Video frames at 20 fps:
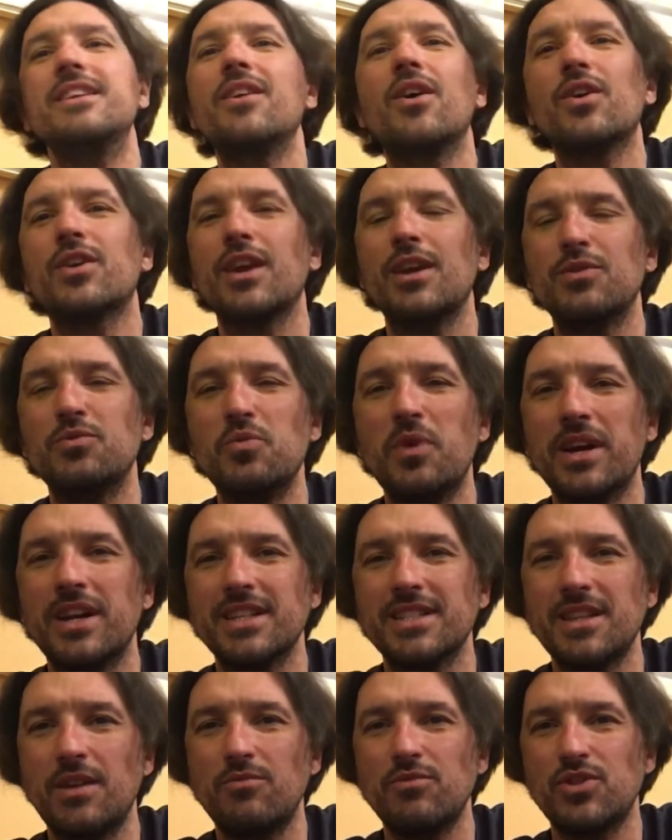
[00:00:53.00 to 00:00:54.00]
di Nokia 2 che
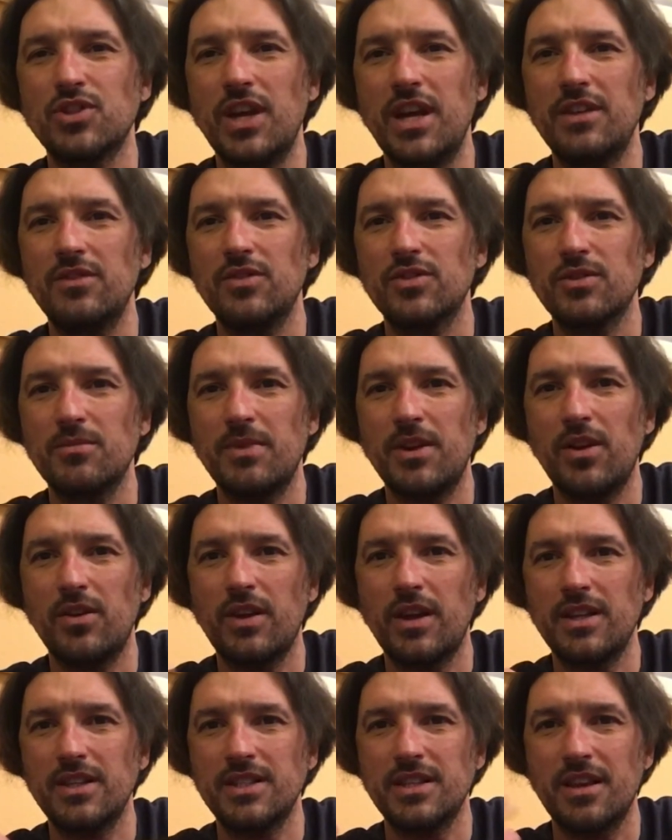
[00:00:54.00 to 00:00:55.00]
sta uscendo, insomma
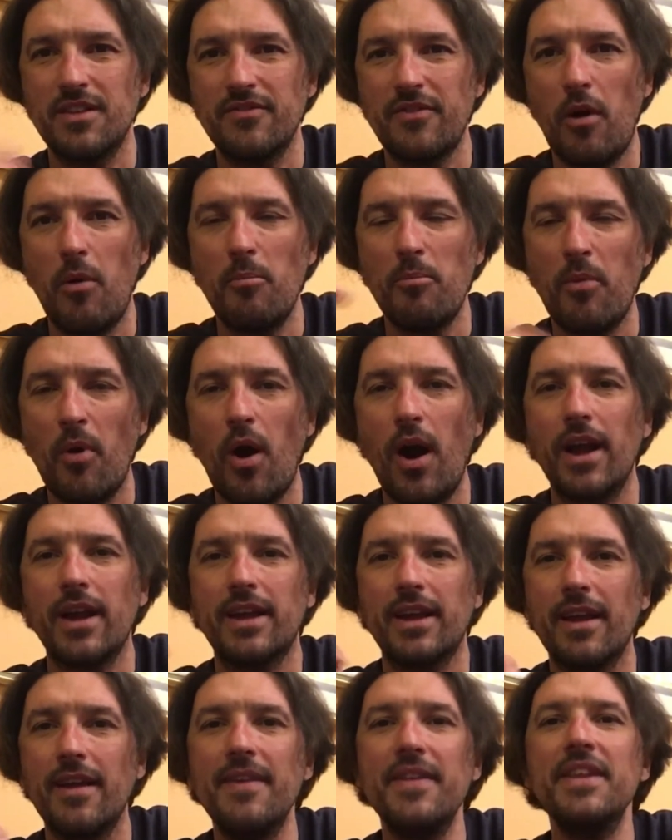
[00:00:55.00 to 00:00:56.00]
Nokia che si rifà un po'
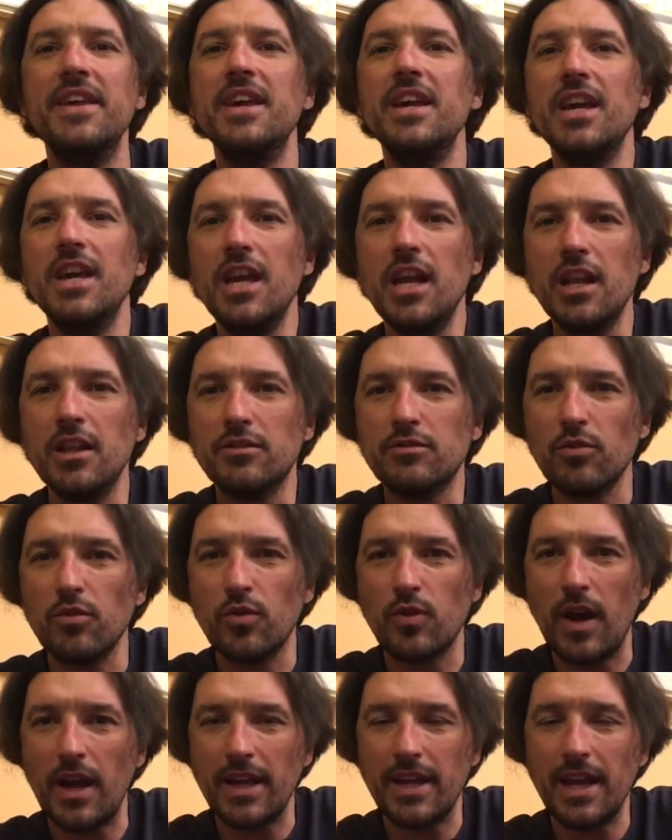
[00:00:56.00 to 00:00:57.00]
anche il
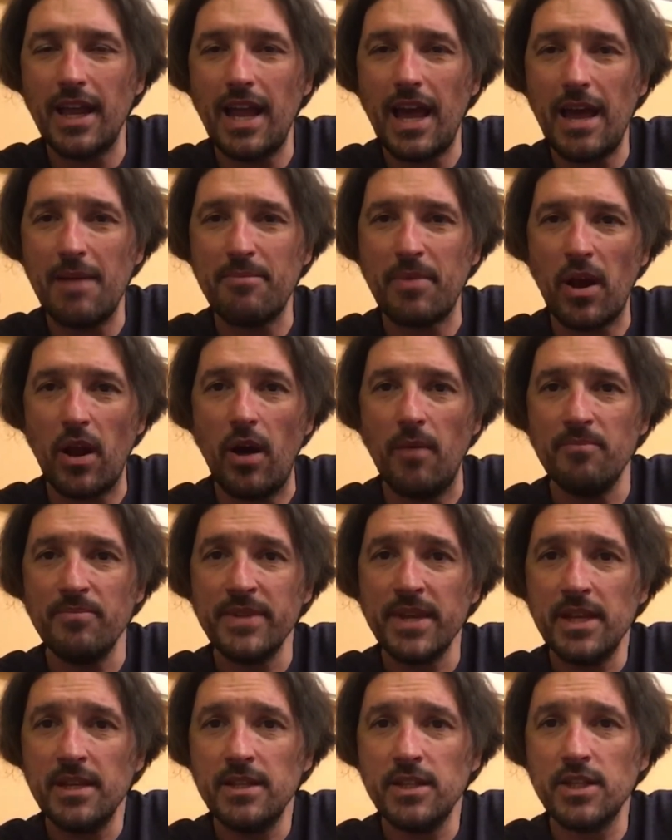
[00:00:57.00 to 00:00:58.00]
trucco anche a lei, però
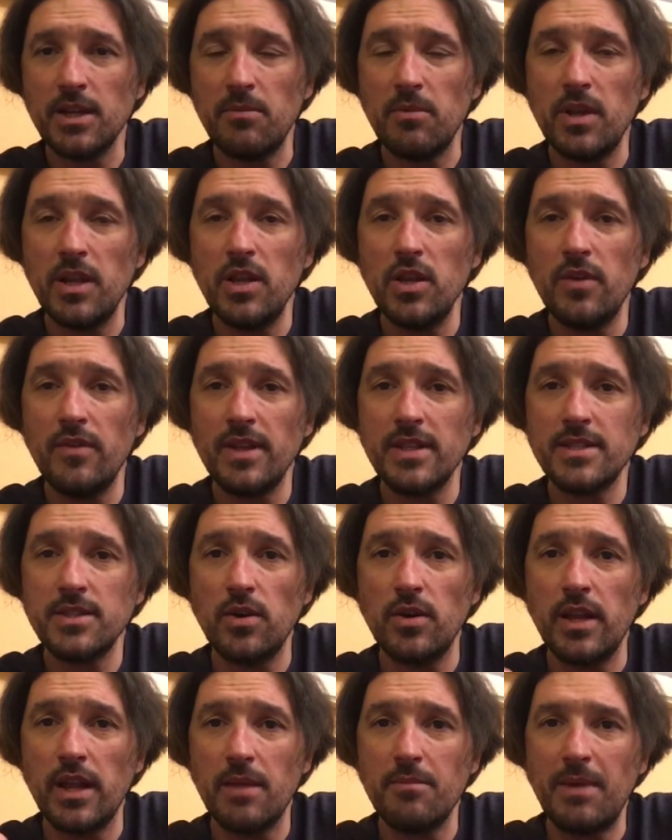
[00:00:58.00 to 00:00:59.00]
diciamo
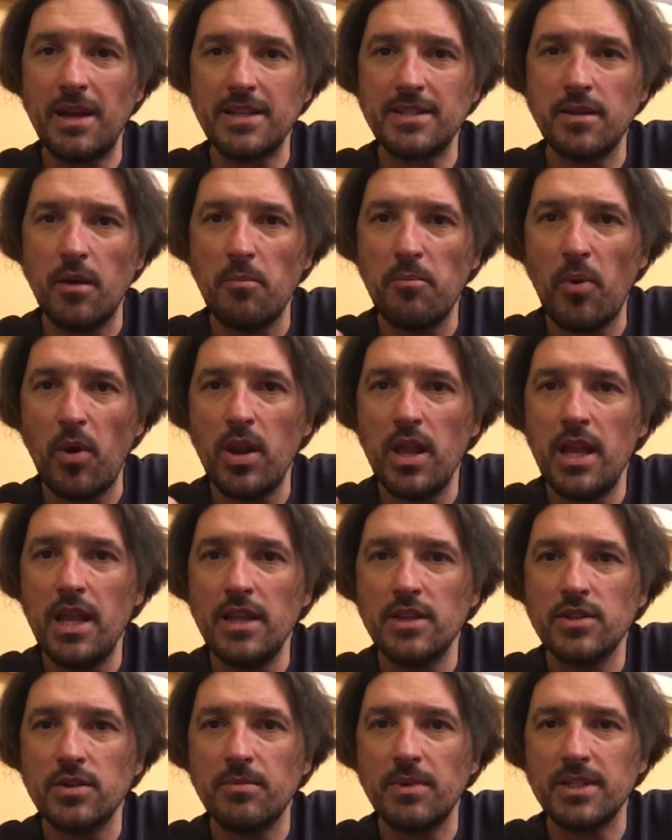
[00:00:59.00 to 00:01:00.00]
l'innovazione è rimasta un po' lì lì,
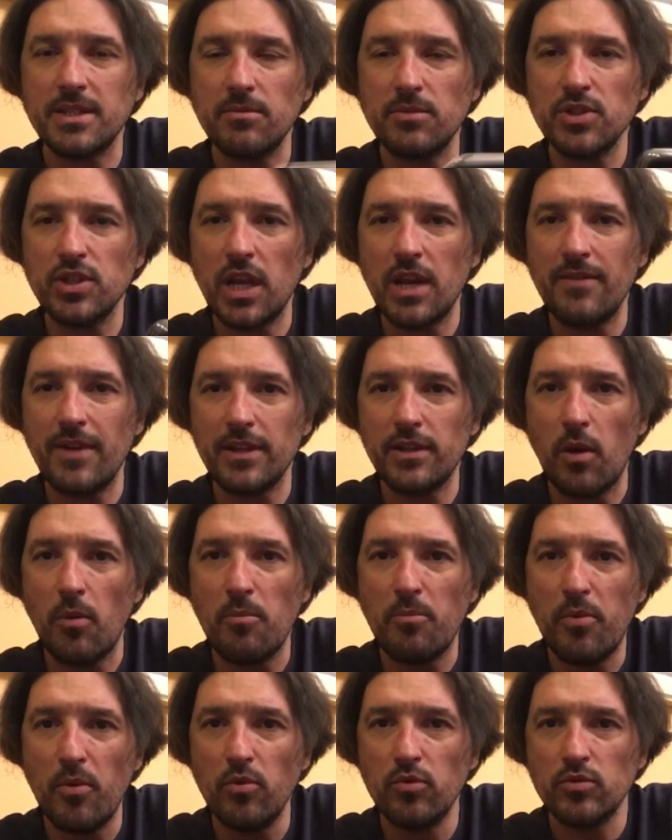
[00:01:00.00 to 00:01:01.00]
insomma siamo già arrivati a
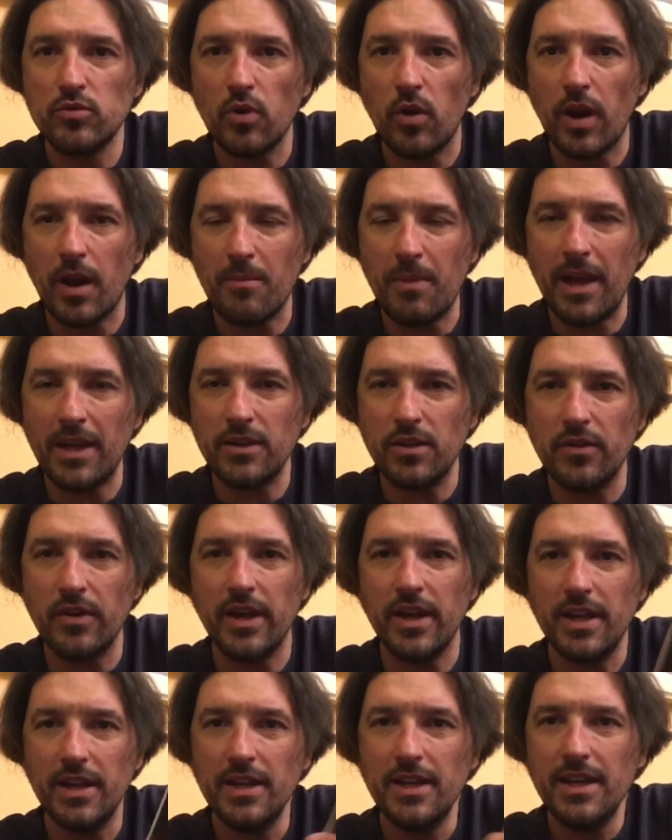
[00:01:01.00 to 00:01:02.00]
un punto oramai
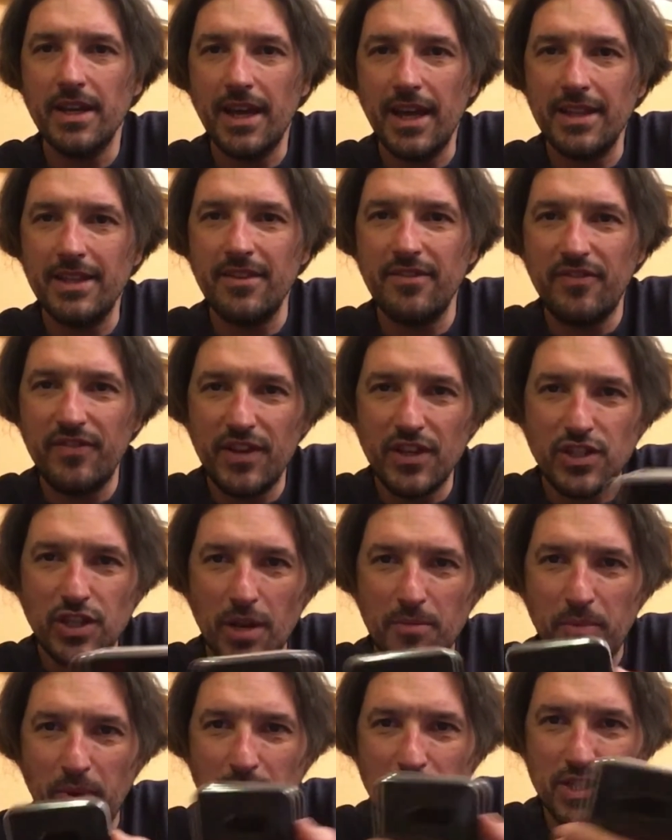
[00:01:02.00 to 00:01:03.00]
dove è
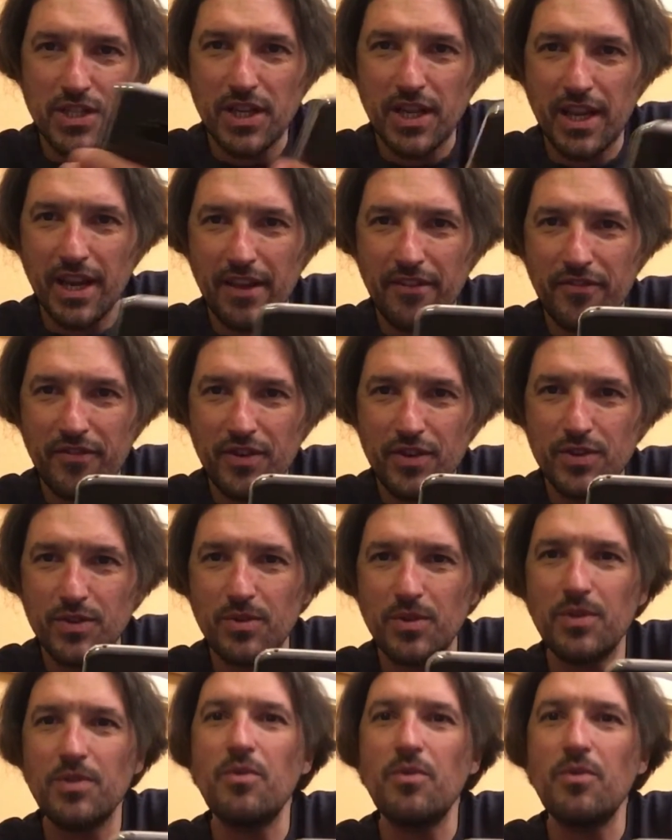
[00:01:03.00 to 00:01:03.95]
difficile poi inserire feature